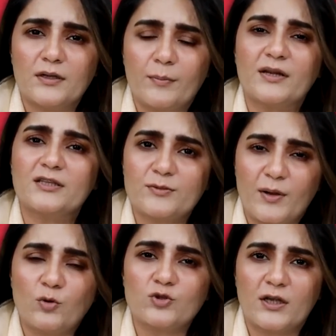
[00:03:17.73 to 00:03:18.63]
नबरत
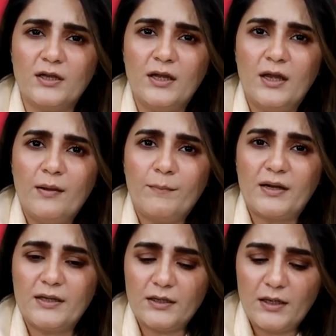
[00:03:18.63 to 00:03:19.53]
आजमा हो जाए
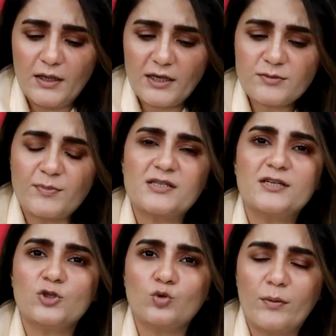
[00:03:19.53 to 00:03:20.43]
पहले इस
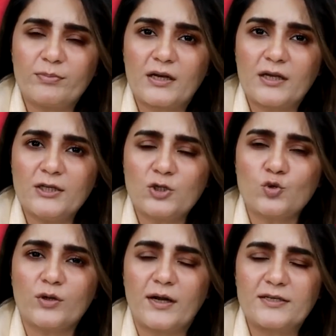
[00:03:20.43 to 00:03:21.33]
मसले से तो आप निकलें ये
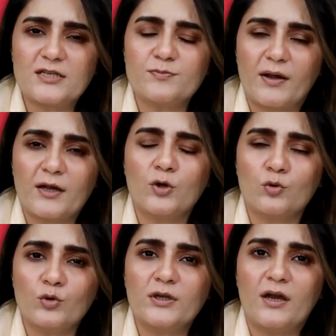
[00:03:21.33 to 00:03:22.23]
जो क्राइसिस बारह
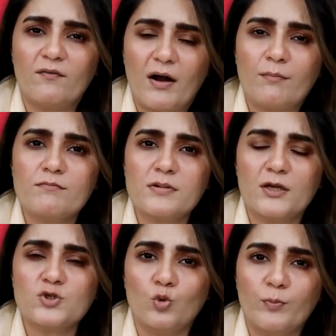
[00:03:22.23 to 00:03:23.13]
करोड़ की आवाम
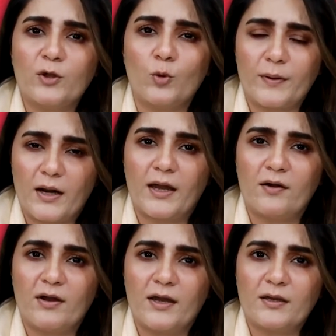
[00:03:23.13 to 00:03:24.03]
के सूबे के ऊपर आया
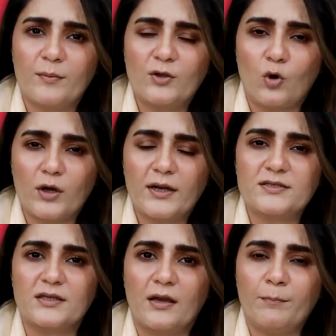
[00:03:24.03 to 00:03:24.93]
हुआ है कि भाई कौन
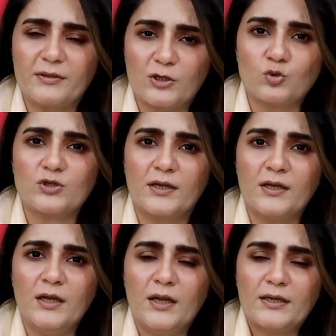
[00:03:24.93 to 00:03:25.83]
ऐसी हैं पता तो
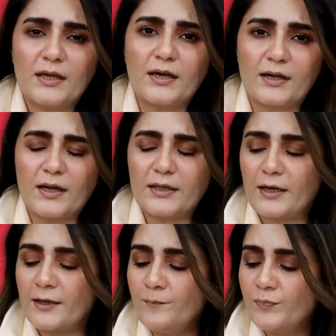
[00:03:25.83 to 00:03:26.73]
चले कि करना
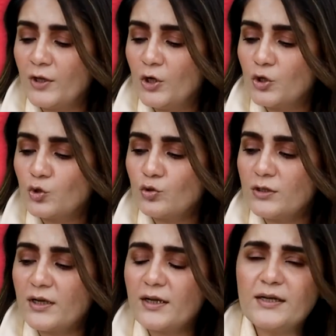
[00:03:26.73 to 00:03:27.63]
क्या है तो
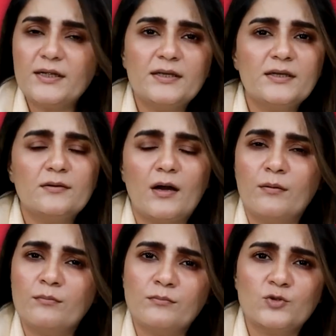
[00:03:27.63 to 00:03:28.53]
उन्होंने कहा कि नहीं नहीं
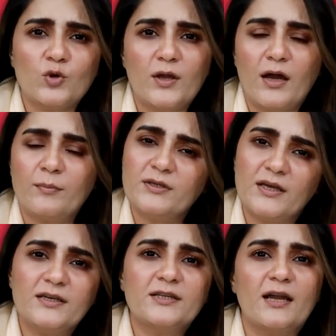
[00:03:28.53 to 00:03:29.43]
हम जो है अभी
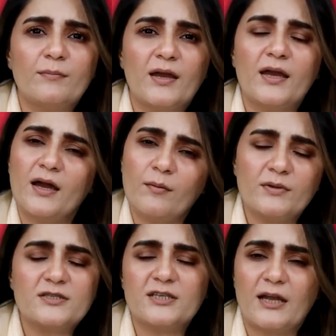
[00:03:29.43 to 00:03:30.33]
यही टाइम है
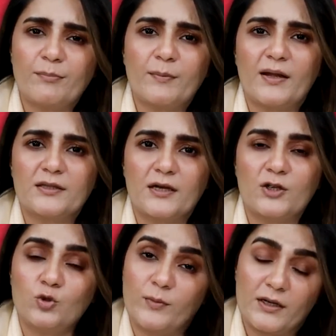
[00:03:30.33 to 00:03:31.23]
हम इसी टाइम पर बात
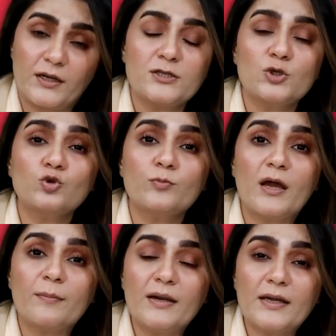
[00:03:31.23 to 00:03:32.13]
करेंगे तो मैंने कहा इसी को तो
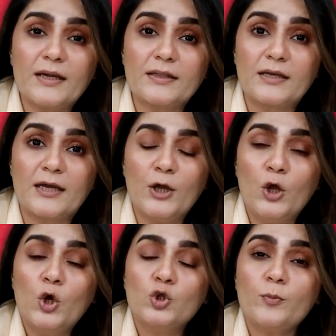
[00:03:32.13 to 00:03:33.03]
ब्लैकमेलिंग कहते हैं
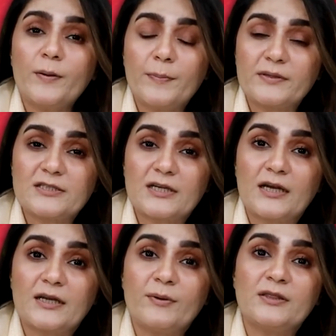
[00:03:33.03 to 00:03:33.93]
तो फिर पता
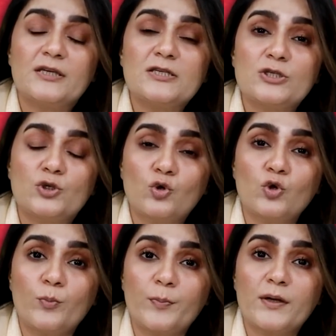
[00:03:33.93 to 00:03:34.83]
चला कि भाई तीस सीटों
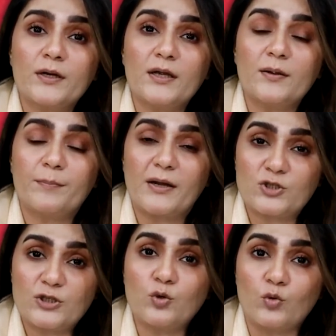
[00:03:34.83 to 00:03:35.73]
के ऊपर
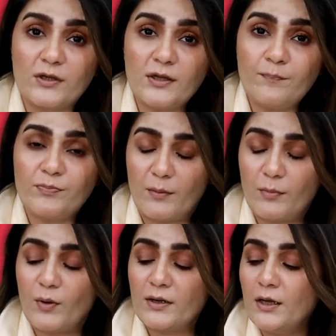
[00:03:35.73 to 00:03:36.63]
बातचीत हो रही है
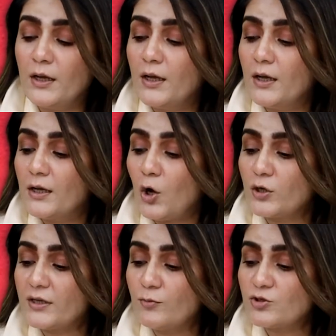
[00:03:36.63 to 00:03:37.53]
नंबर वन
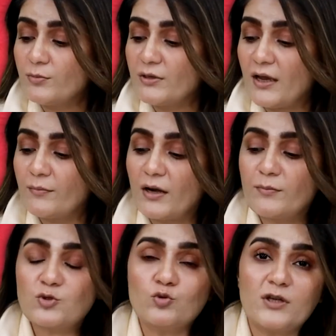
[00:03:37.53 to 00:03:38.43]
और ये मुझे मियाँ
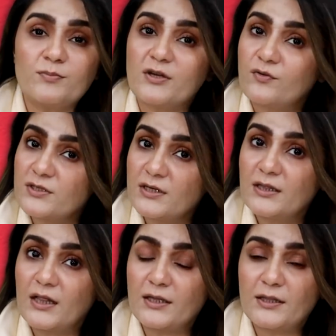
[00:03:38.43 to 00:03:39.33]
इमरान मसूद साहब सेक्रेटरी
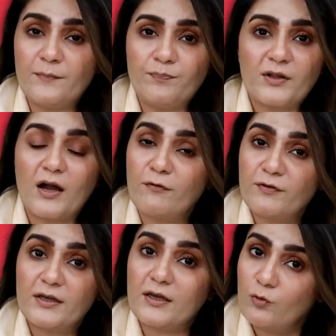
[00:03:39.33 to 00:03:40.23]
इतलात हैं
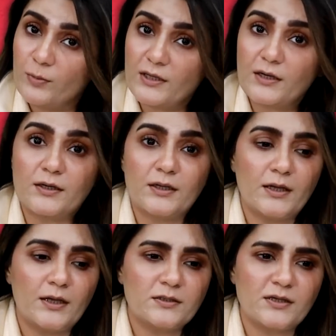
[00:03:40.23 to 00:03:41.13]
काफ लीग के वो बता करके
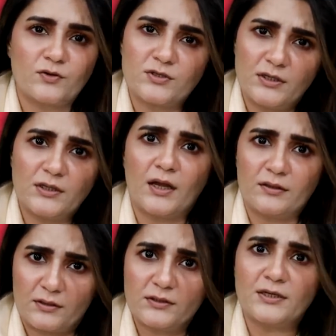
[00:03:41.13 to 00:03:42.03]
गए हैं सेक्रेटरी
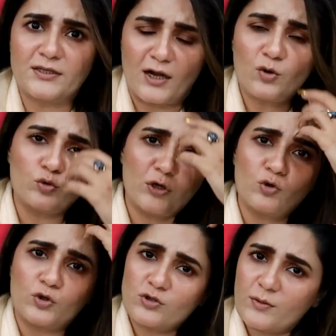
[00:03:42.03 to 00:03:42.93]
इतलात में ठीक ठाक उदा
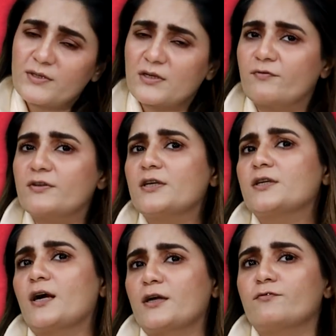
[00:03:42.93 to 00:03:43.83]
होता है उसके पास काफ़ी ठीक
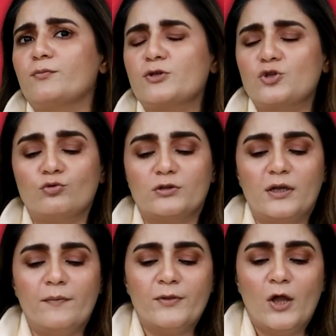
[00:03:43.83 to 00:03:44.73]
ठाक इन्फॉर्मेशन
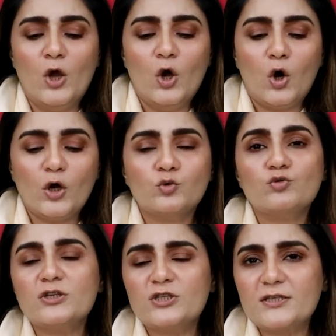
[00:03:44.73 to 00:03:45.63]
होती है और
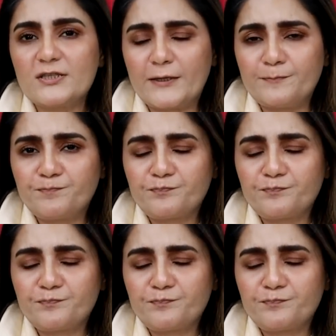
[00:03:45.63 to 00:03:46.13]
दूसरी चीज़ ये